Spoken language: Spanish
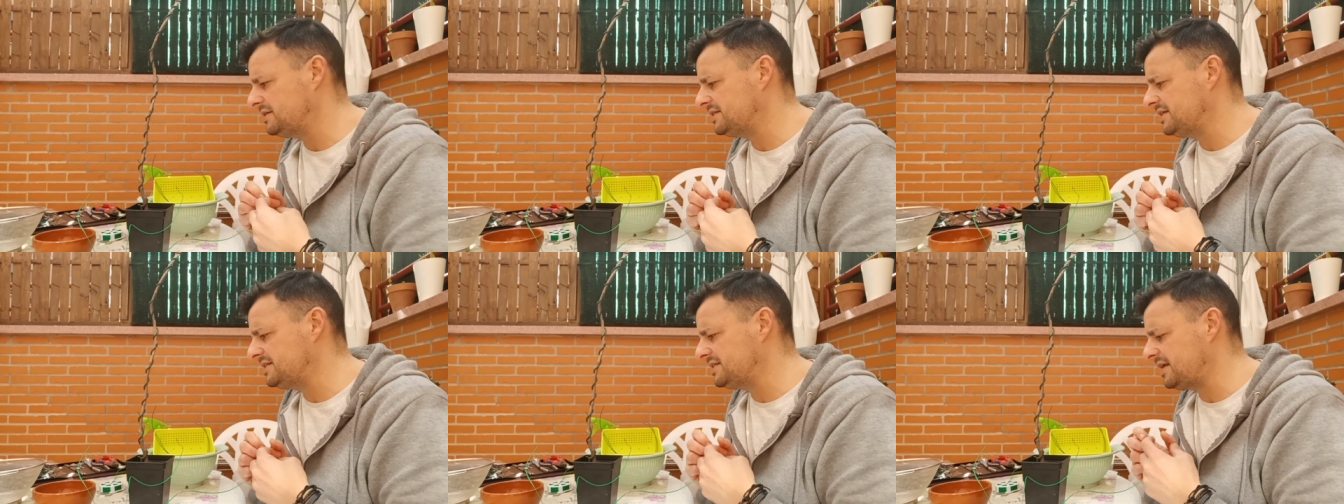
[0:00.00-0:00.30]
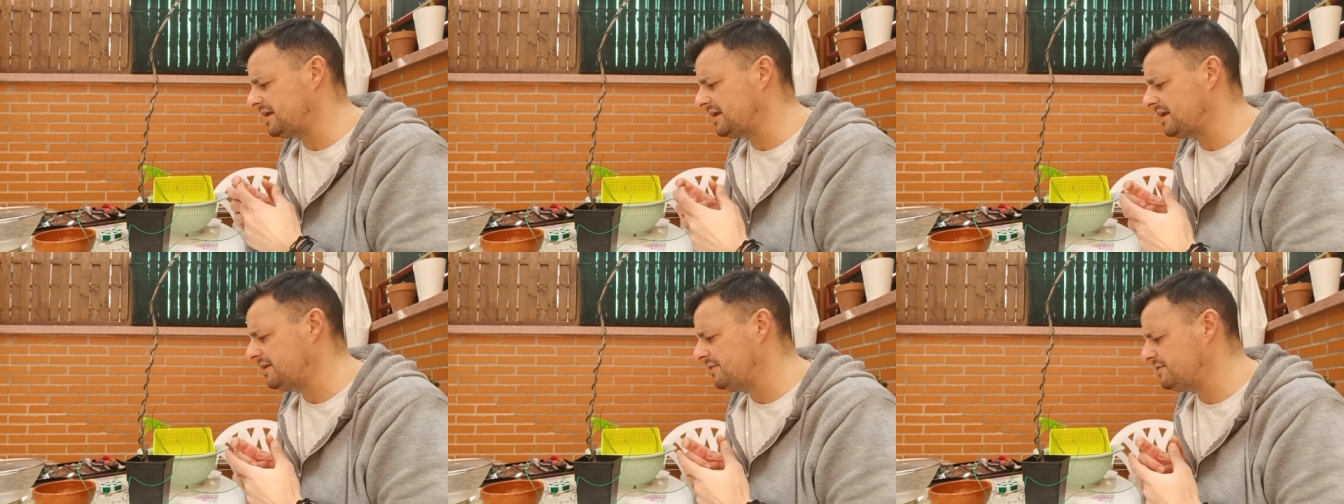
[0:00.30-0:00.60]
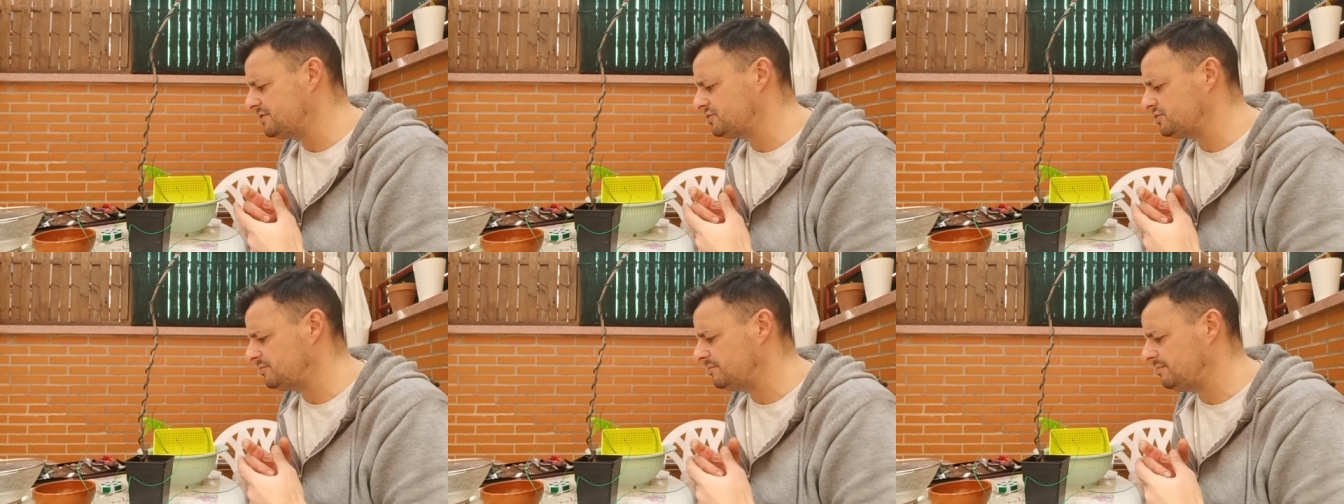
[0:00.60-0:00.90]
esas
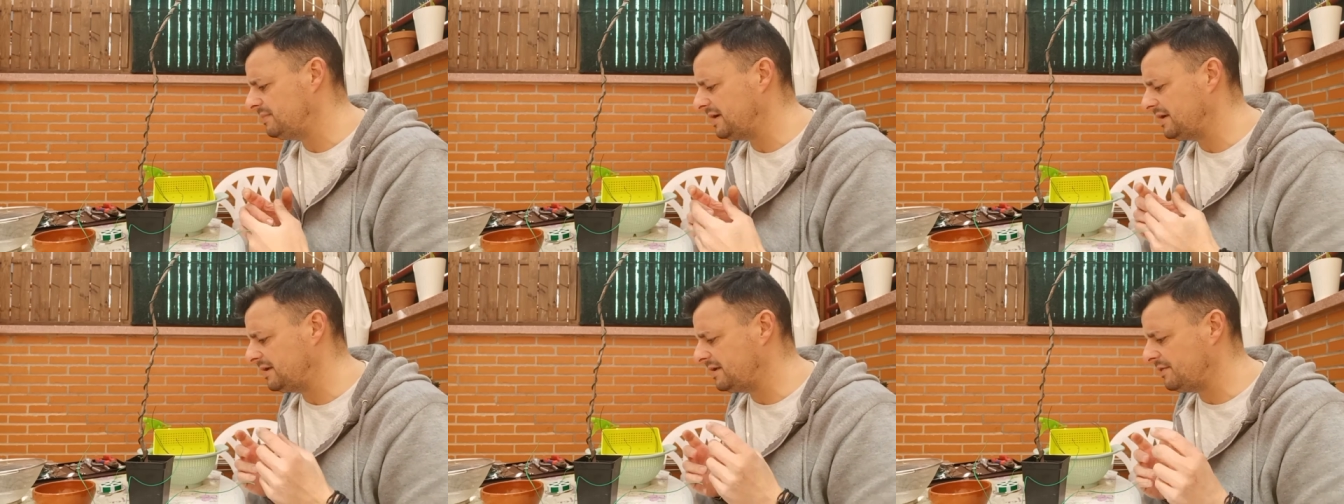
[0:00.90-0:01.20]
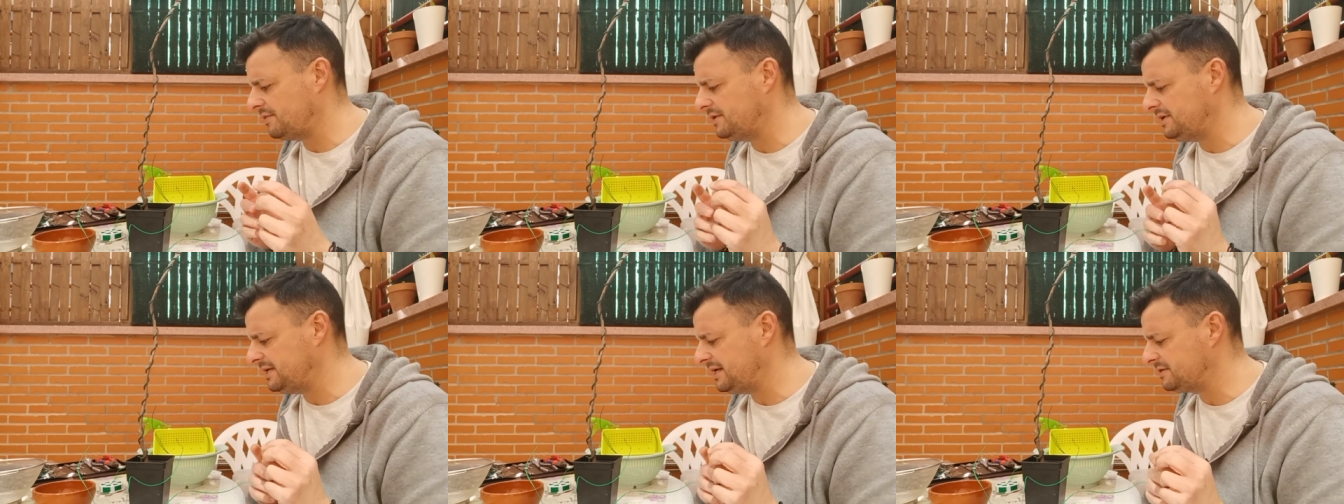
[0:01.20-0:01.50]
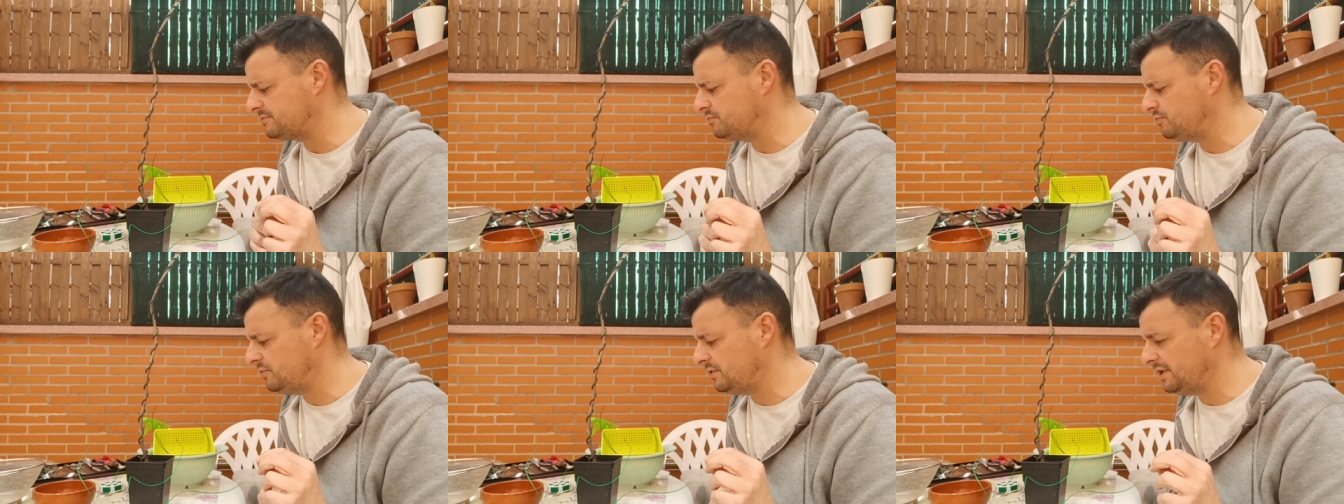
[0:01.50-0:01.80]
raíces son
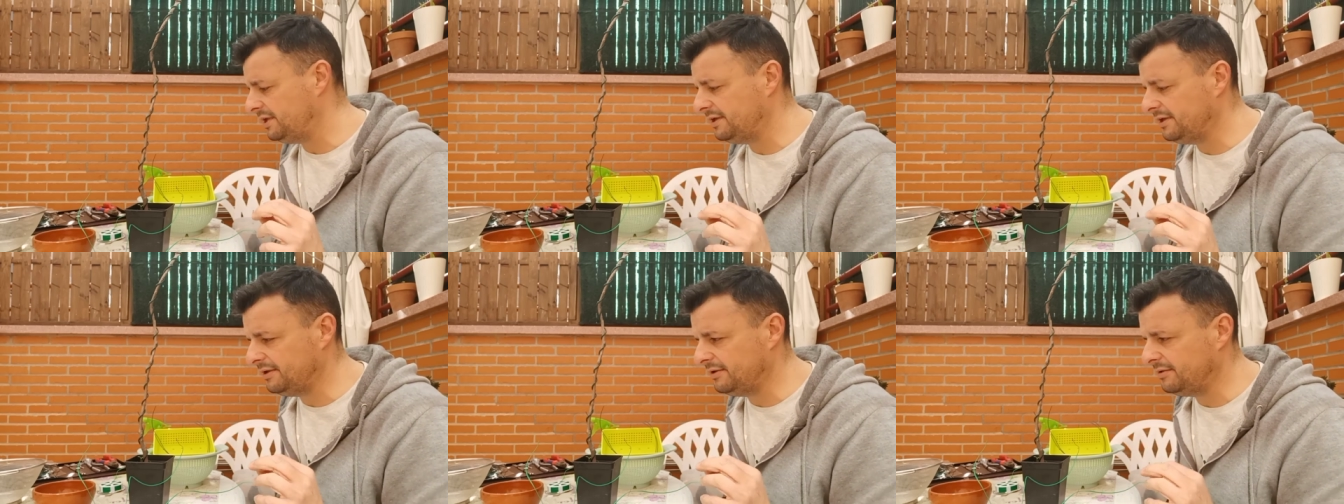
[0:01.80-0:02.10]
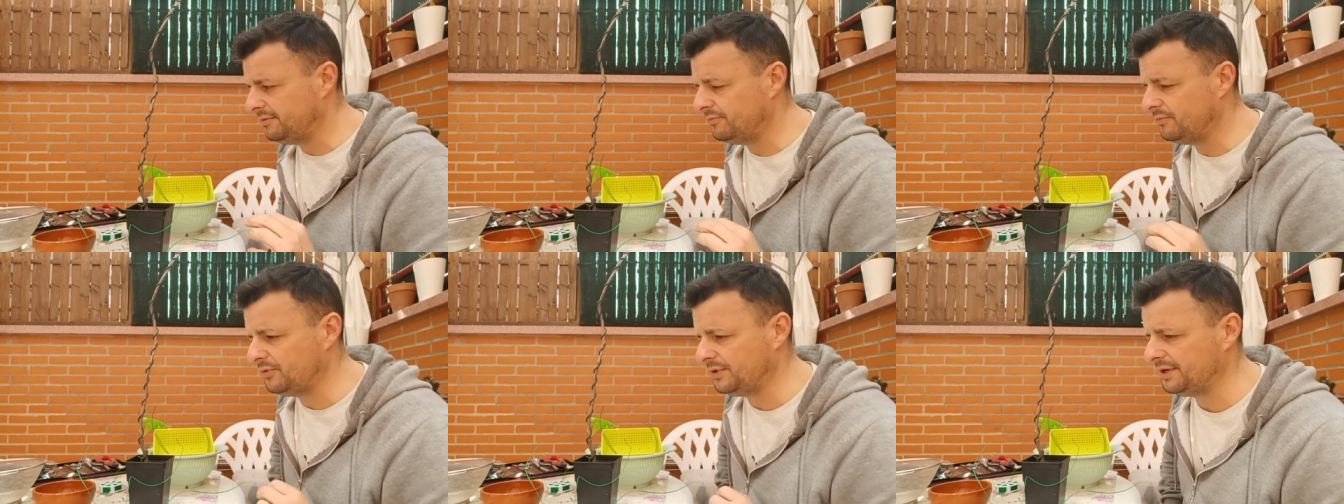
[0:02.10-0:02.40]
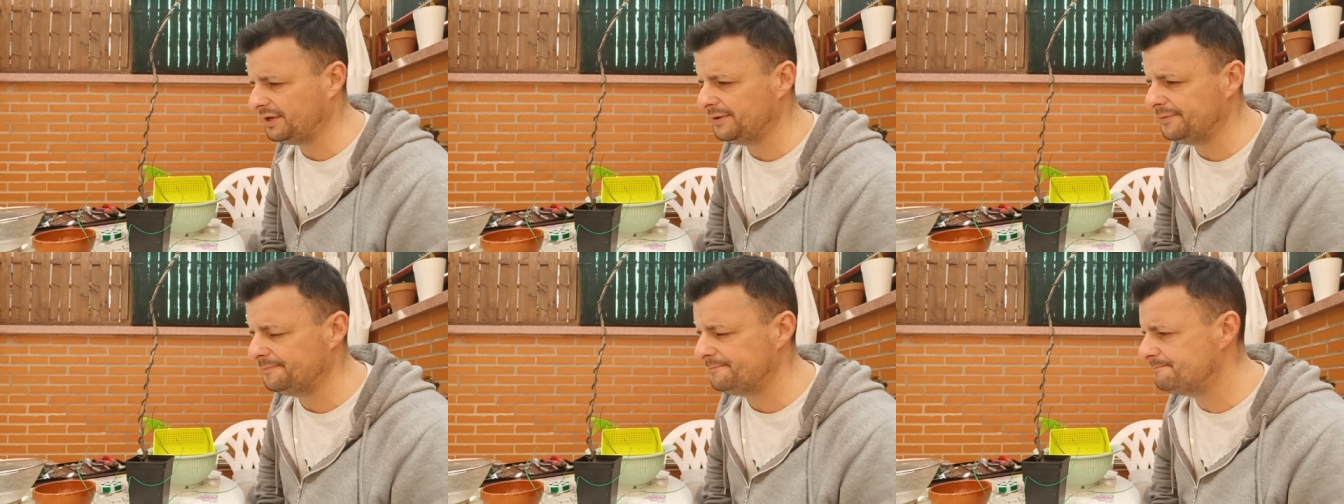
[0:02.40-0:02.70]
blanquecinas, muy,
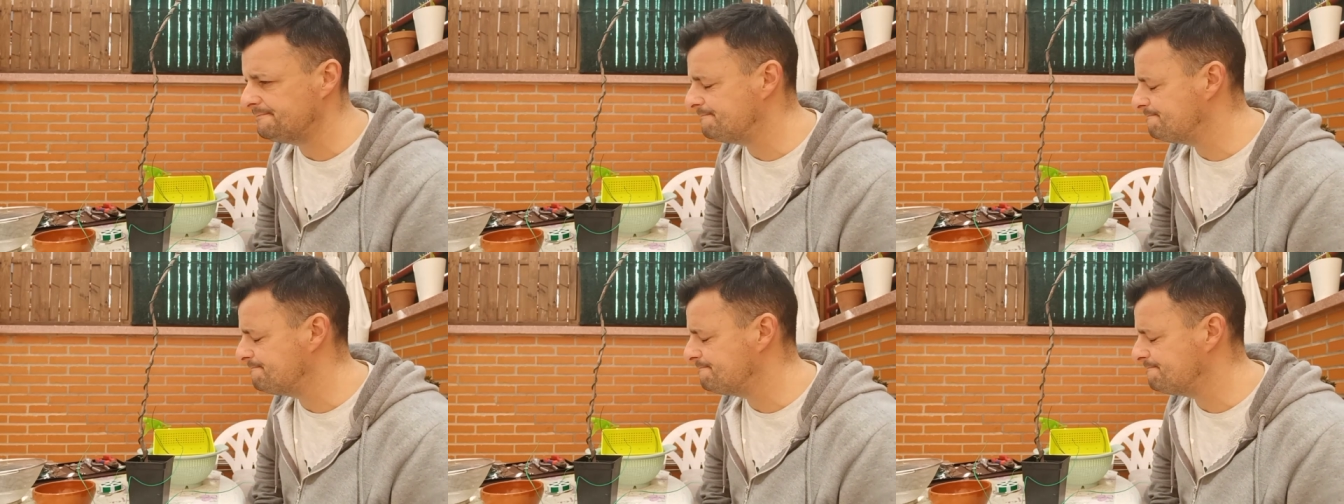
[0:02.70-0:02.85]
muy,